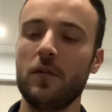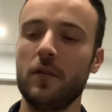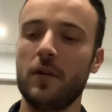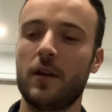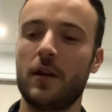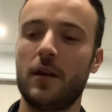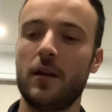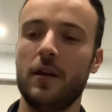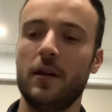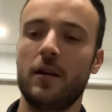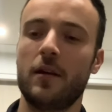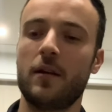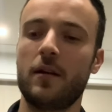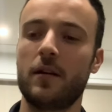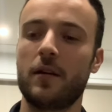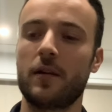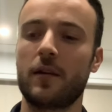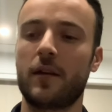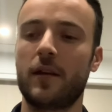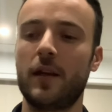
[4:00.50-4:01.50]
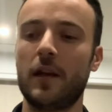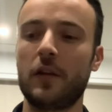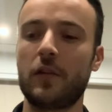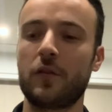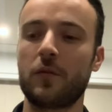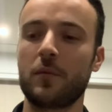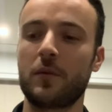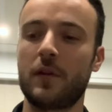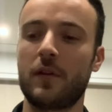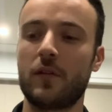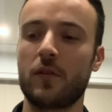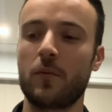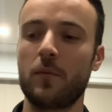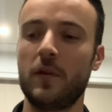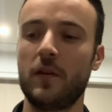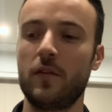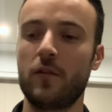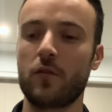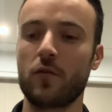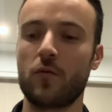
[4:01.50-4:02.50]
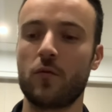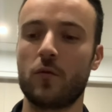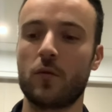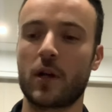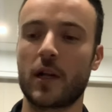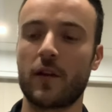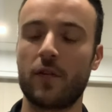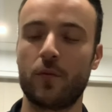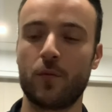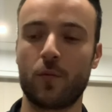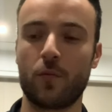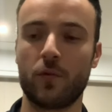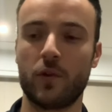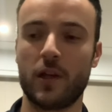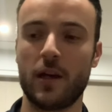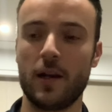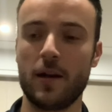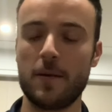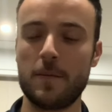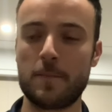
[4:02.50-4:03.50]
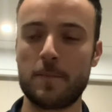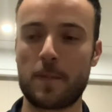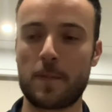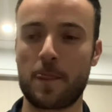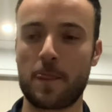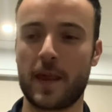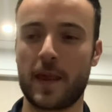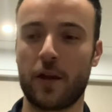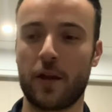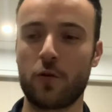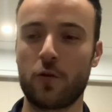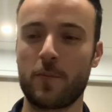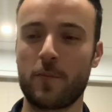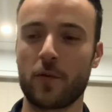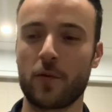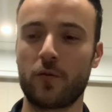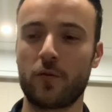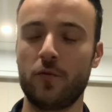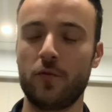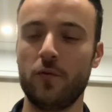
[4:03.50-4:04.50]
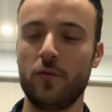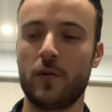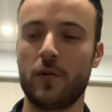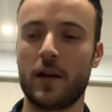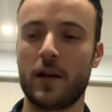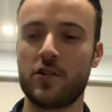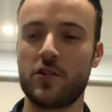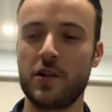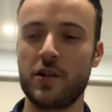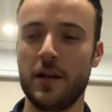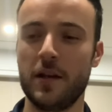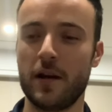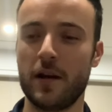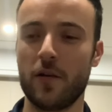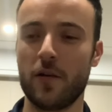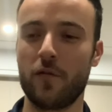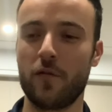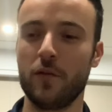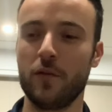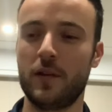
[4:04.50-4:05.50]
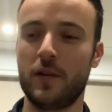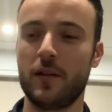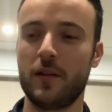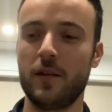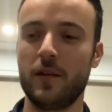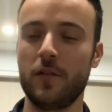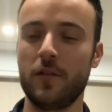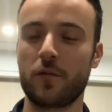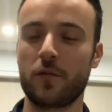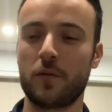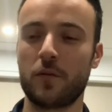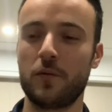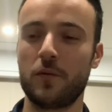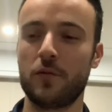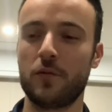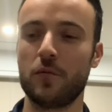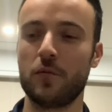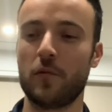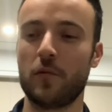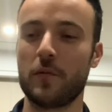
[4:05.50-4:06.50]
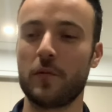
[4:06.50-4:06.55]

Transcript: et quelles sont tes ambitions au classement mondial Et que penses-tu de la chaîne InfoTT sur YouTube